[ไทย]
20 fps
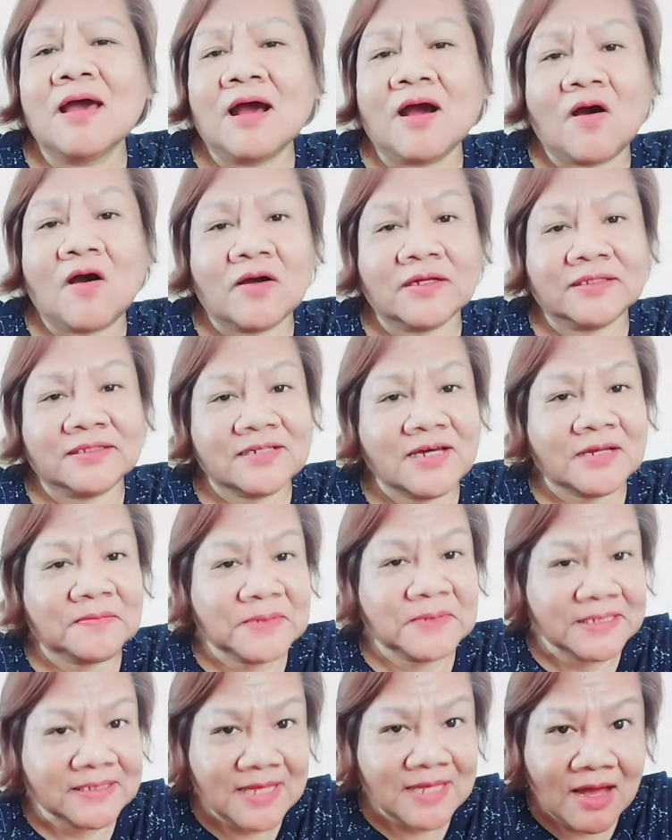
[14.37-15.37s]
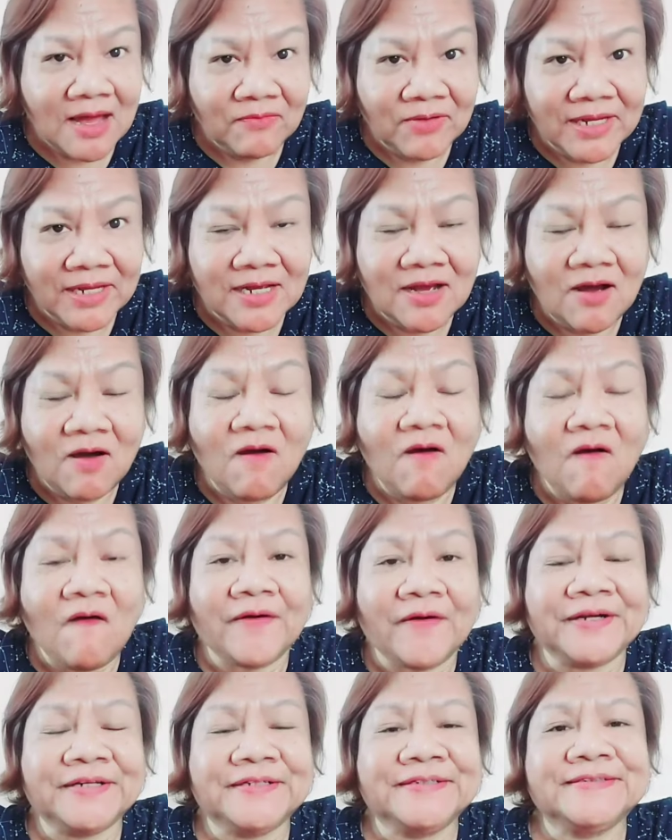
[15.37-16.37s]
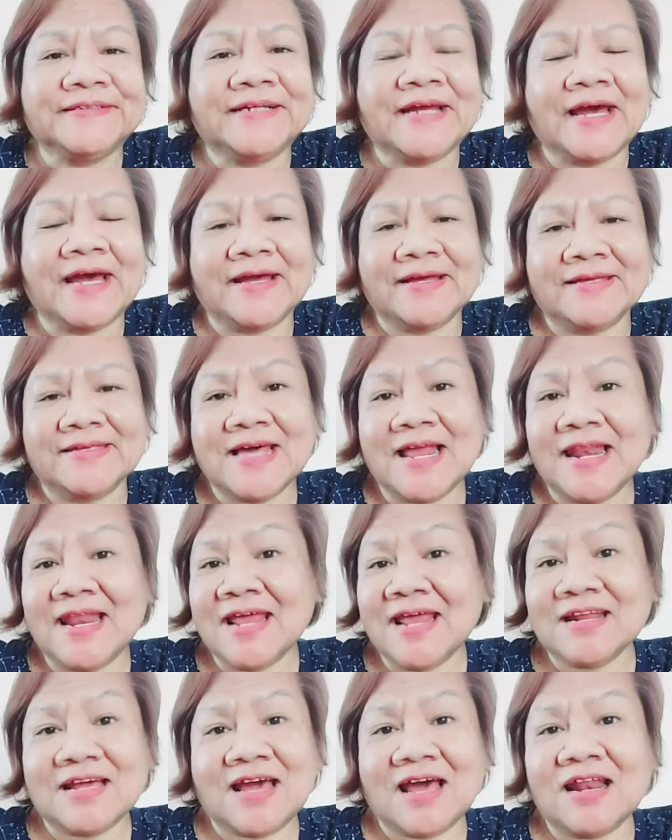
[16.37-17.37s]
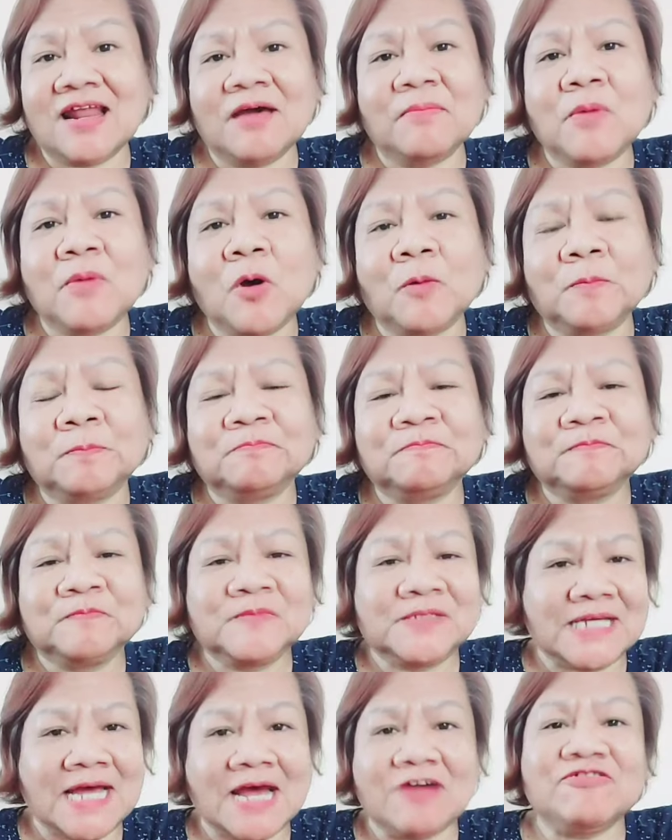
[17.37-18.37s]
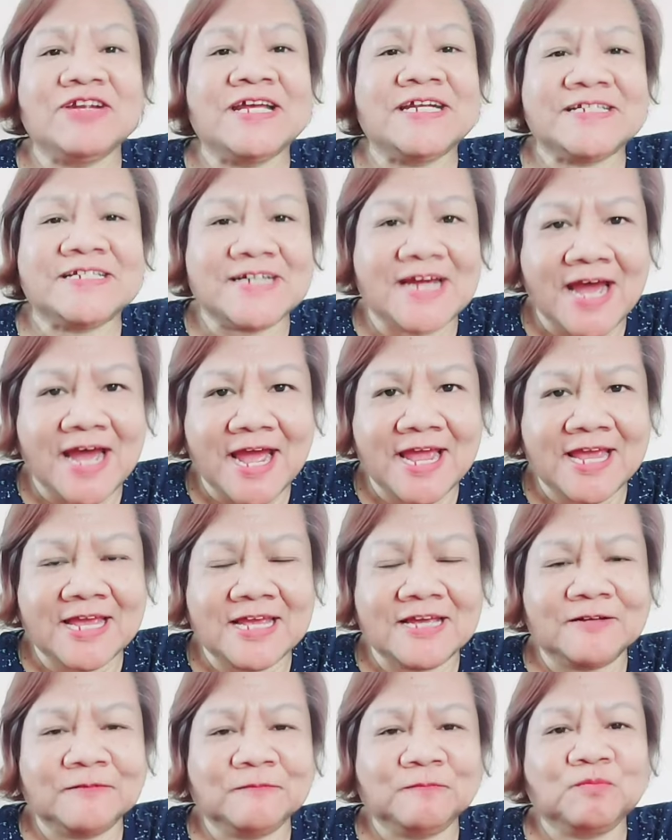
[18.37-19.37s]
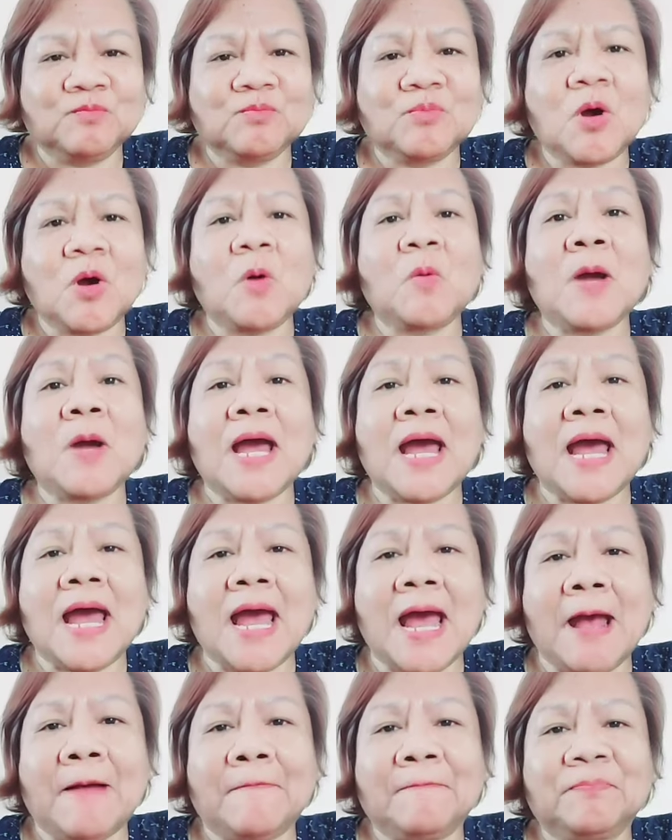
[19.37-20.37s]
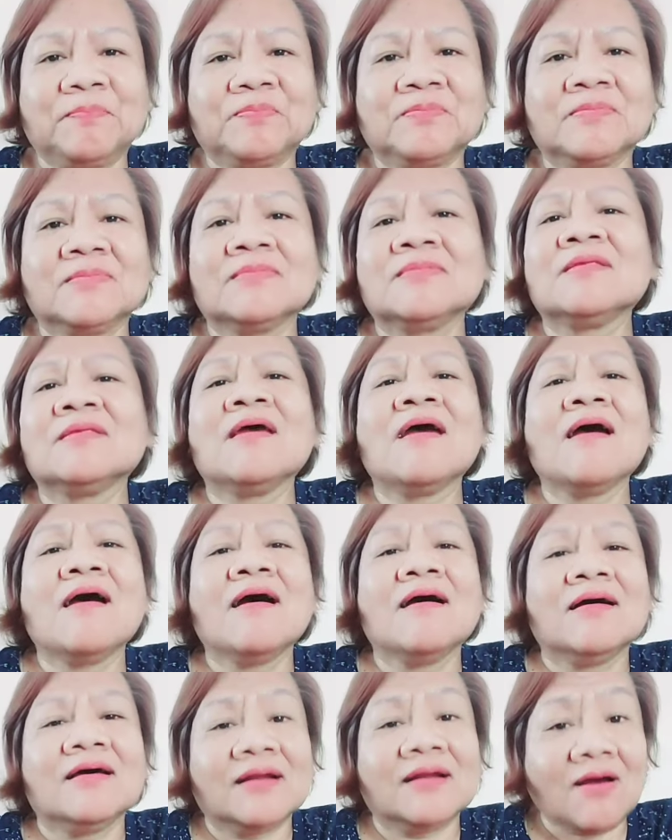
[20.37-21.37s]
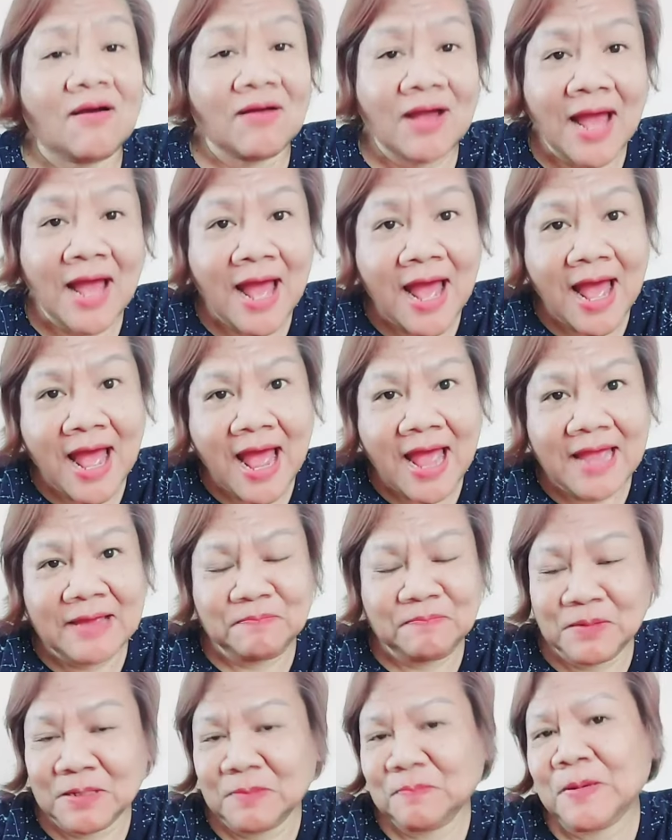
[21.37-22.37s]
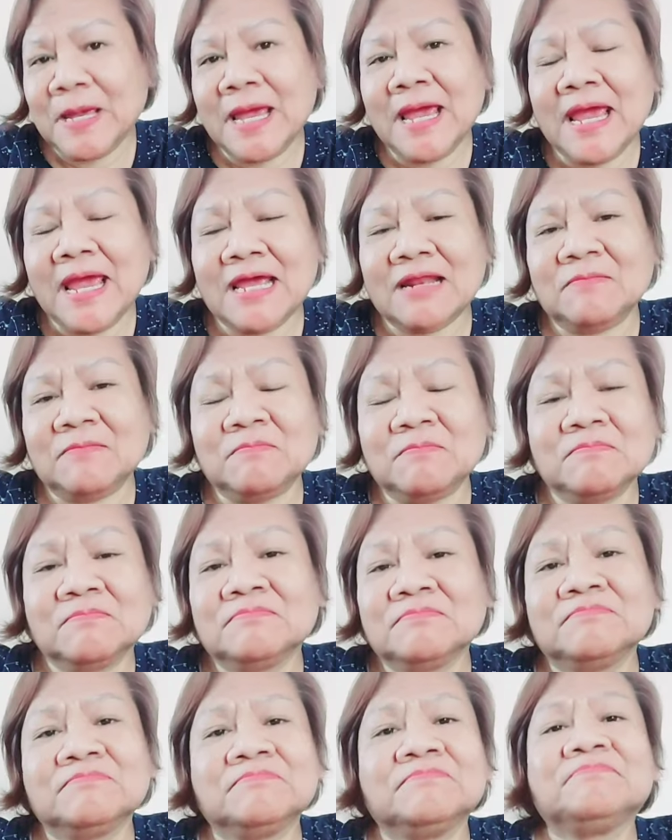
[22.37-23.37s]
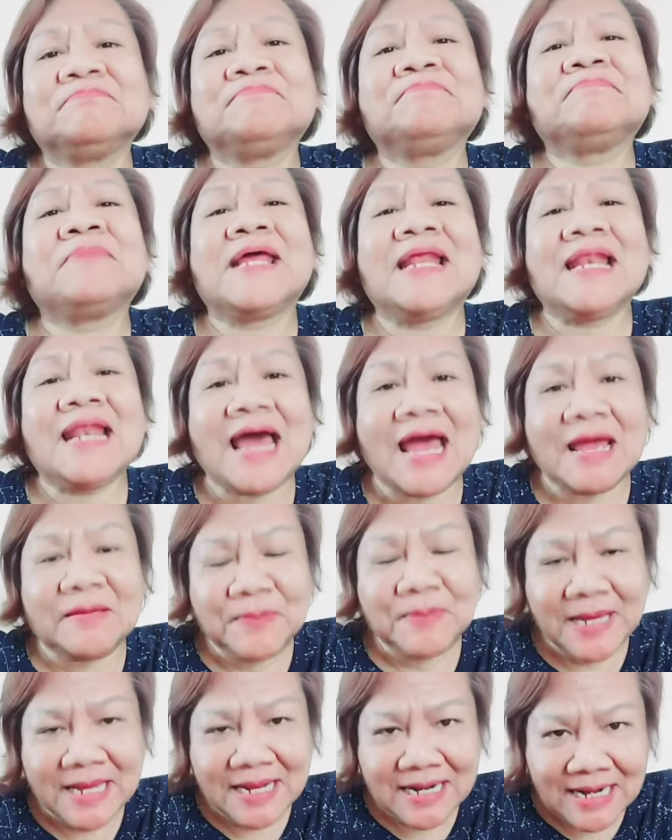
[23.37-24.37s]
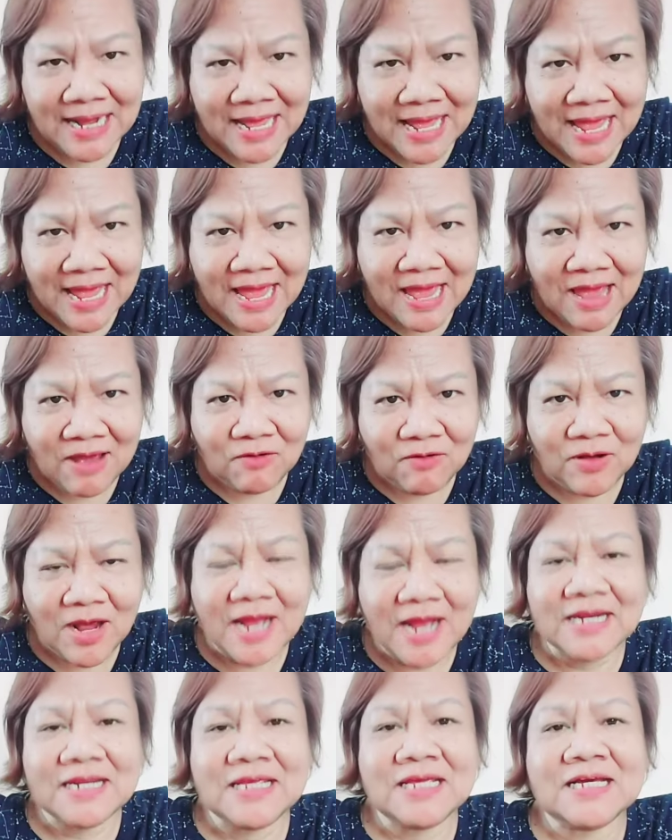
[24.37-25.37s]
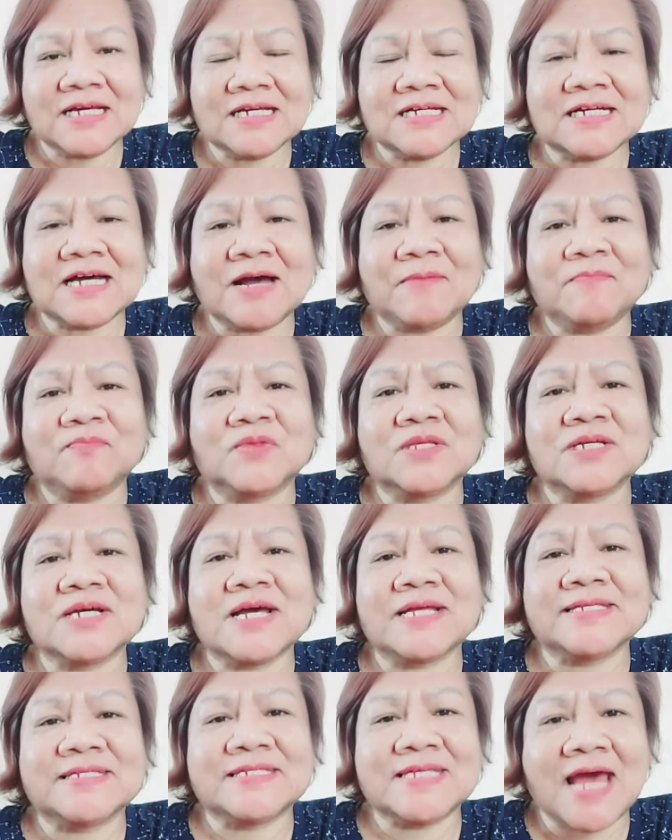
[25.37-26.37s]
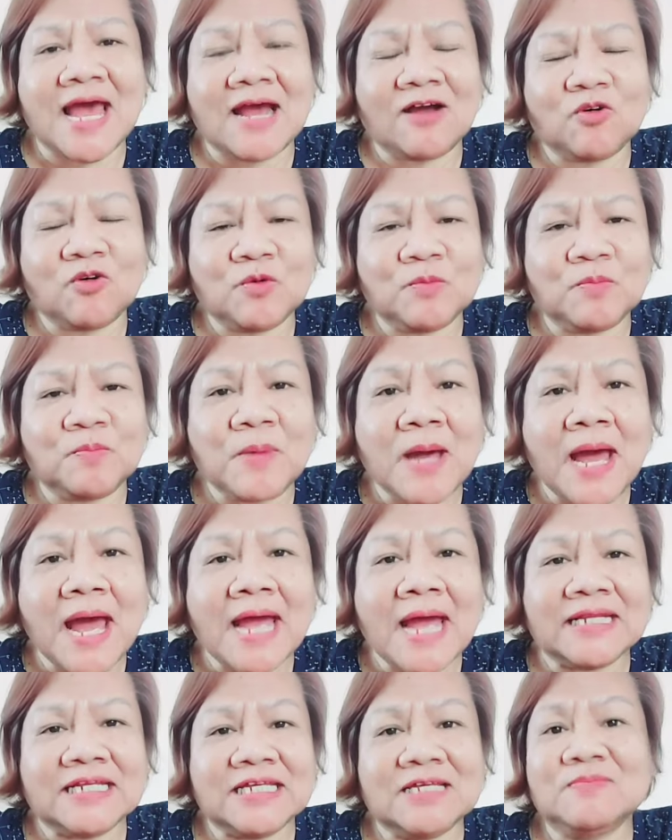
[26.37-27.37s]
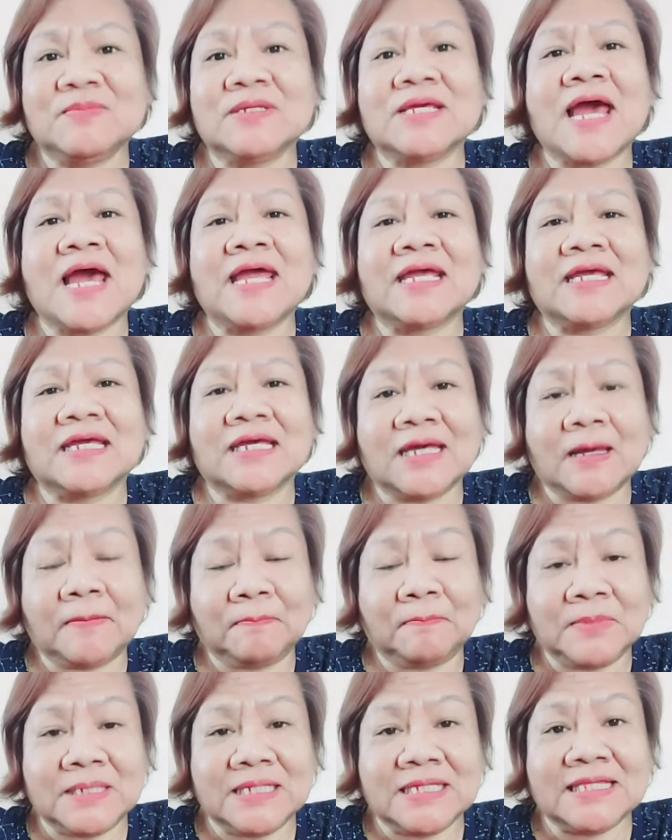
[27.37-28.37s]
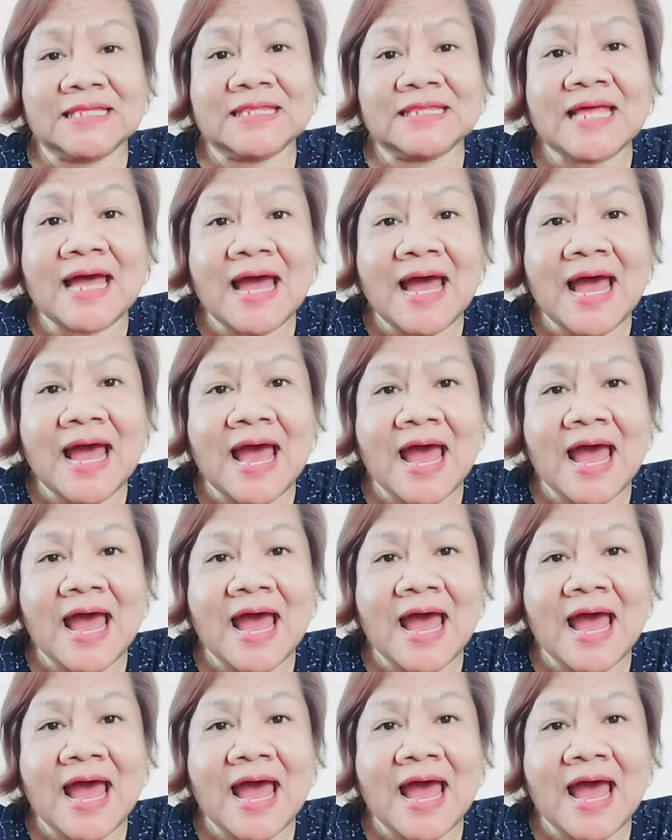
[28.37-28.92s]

ขอเตือนพีต้าไว้ก่อนนะอย่าเล่นกับระบบชาวเน็ตไทย เพราะว่า ร้องไห้ปิดเพจ ไปหลายเพจแล้ว อันนี้คือคำเตือนจากคุณป้าที่มีให้กับพีต้า